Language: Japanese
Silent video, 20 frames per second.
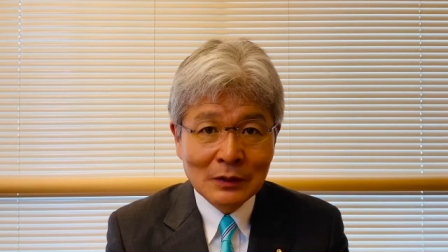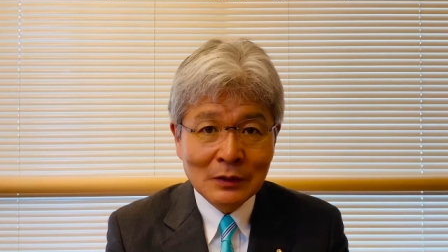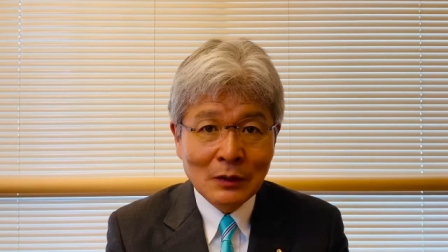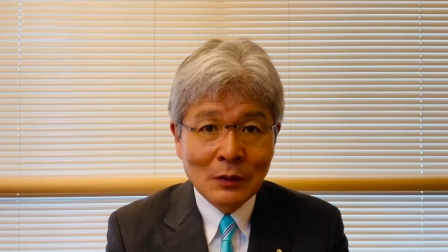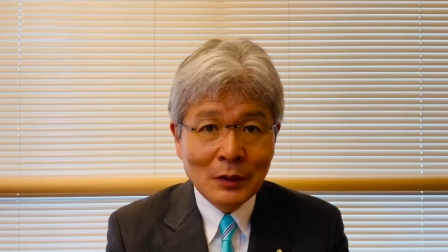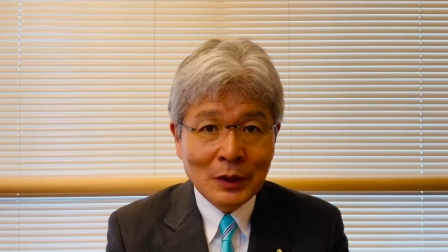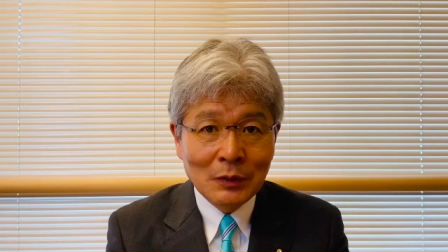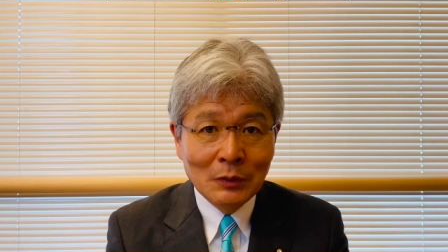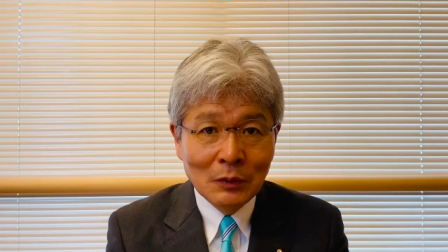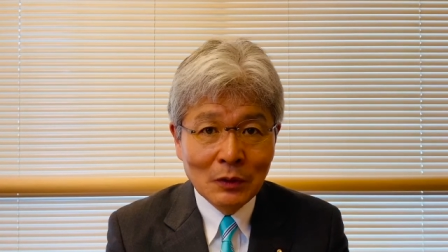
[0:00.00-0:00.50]

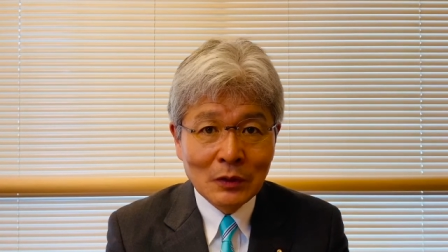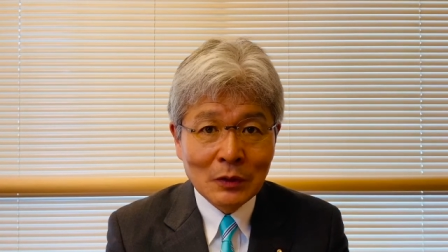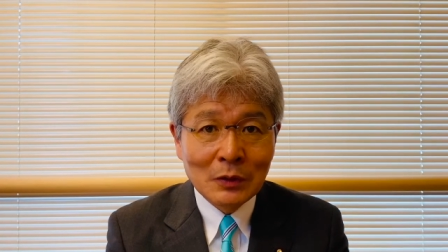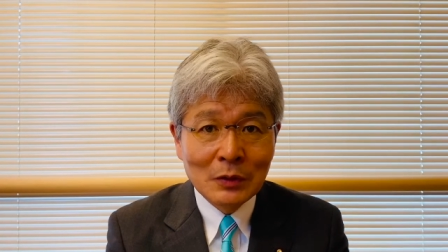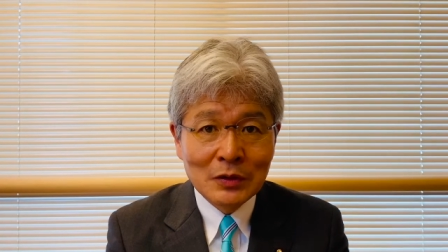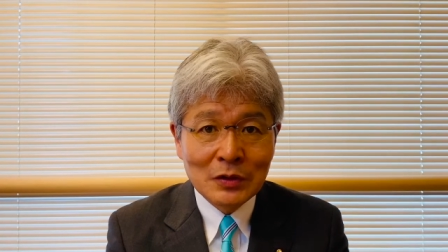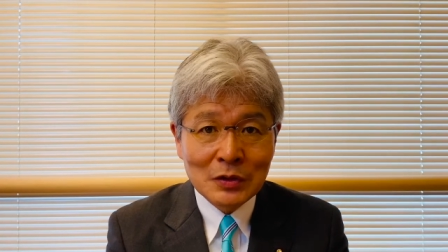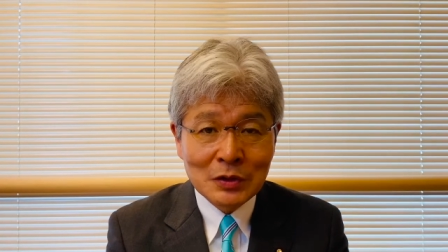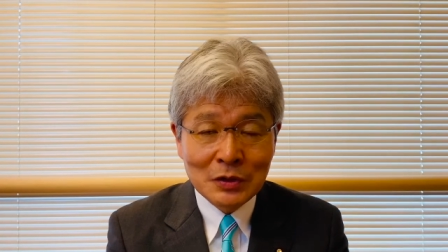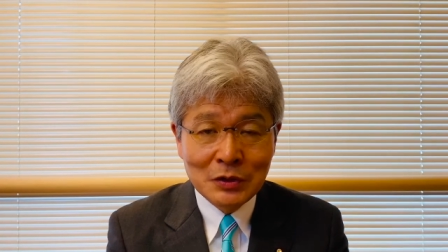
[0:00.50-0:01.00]
これを
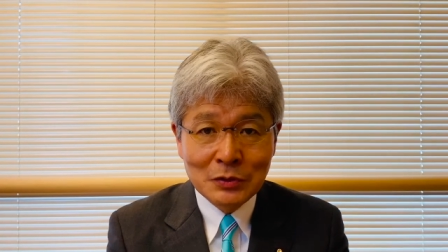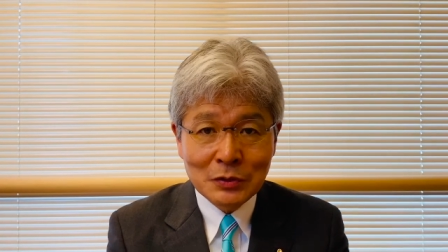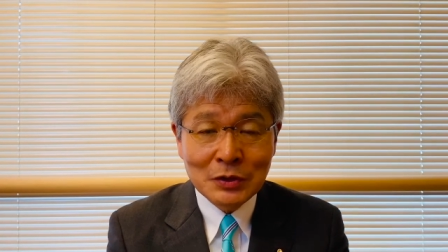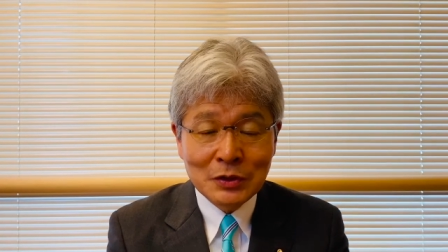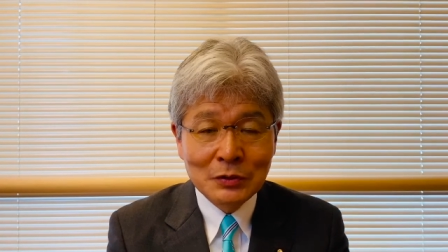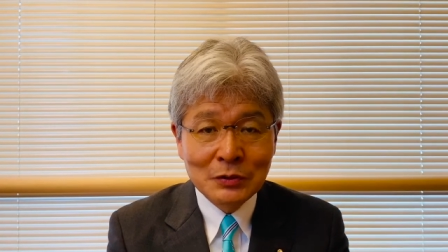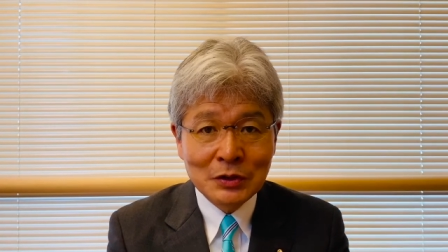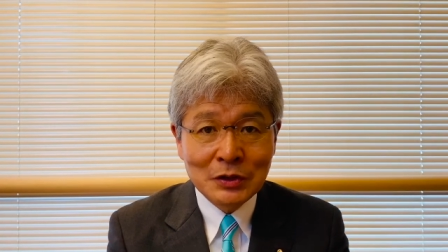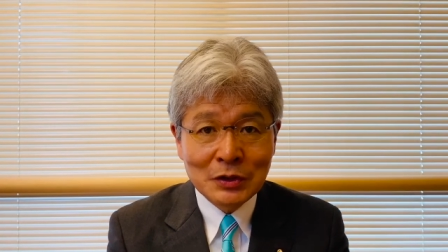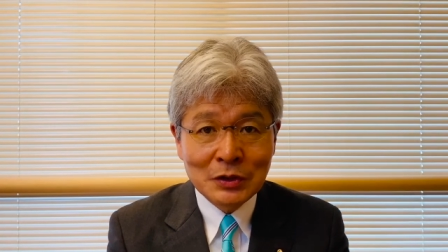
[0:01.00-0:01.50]
支給
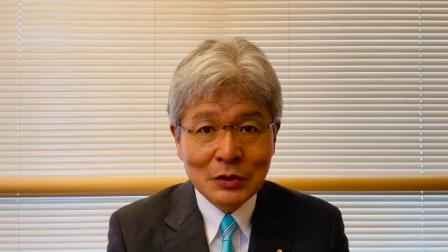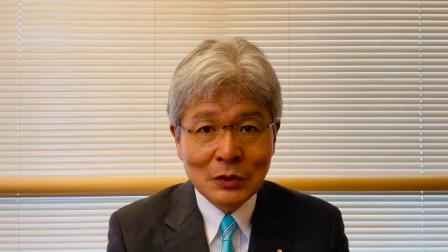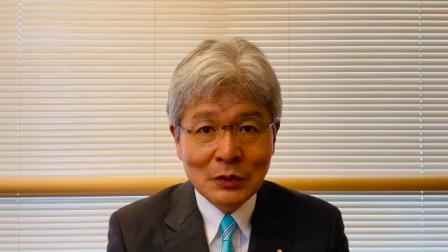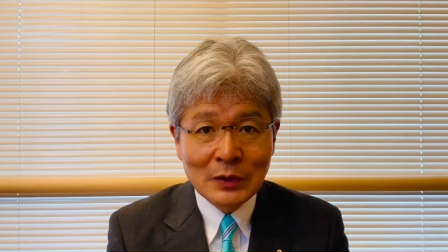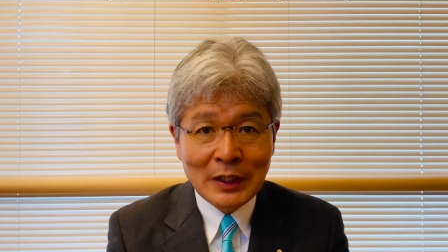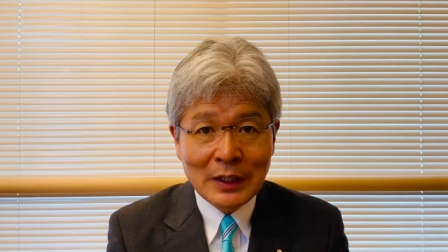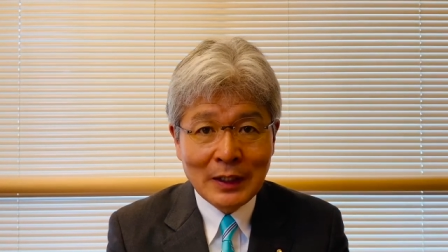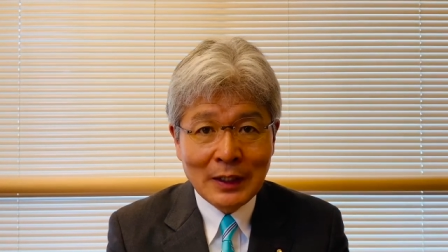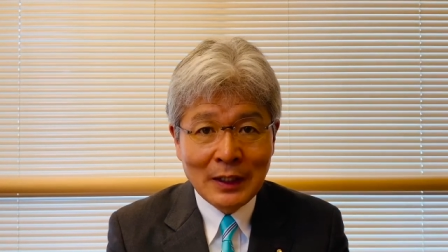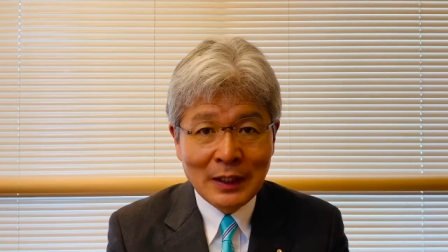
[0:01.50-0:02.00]
する必要
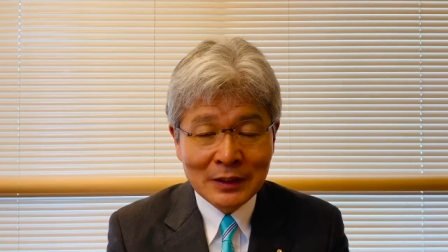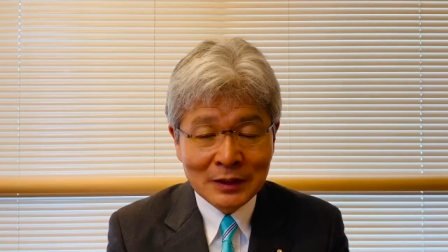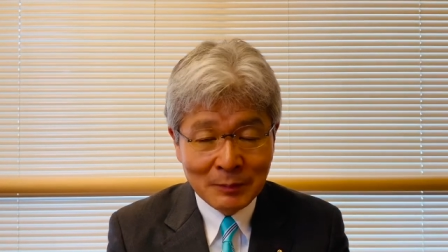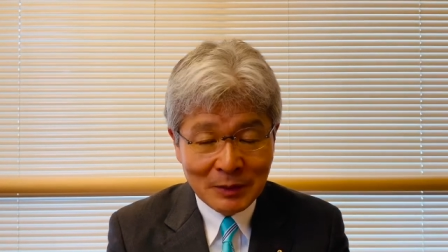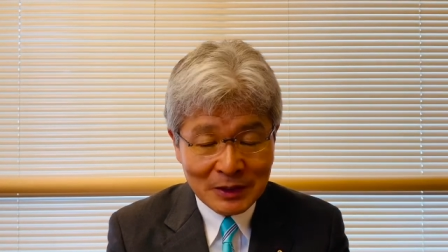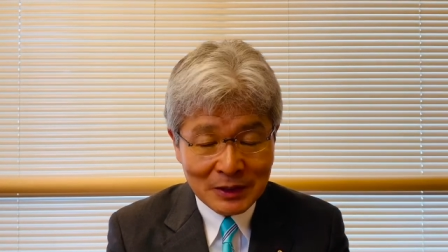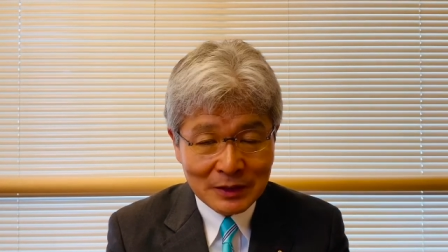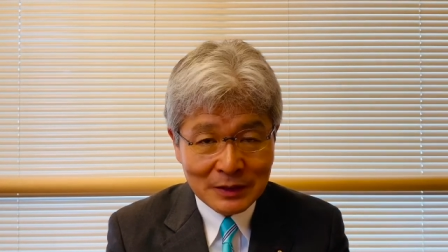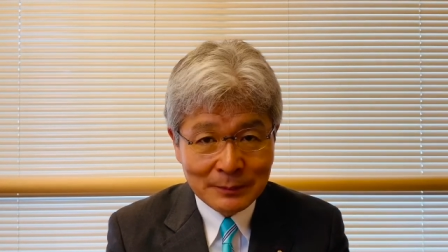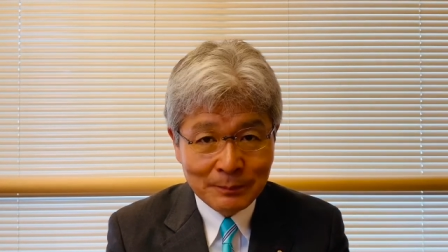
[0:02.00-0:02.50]
があり
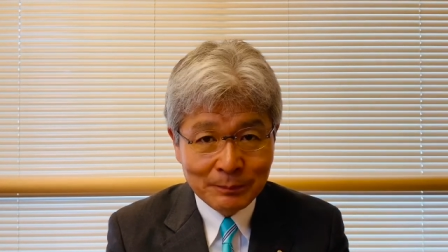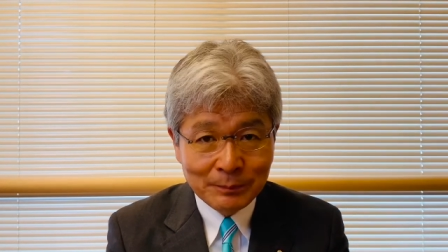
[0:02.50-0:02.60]
ます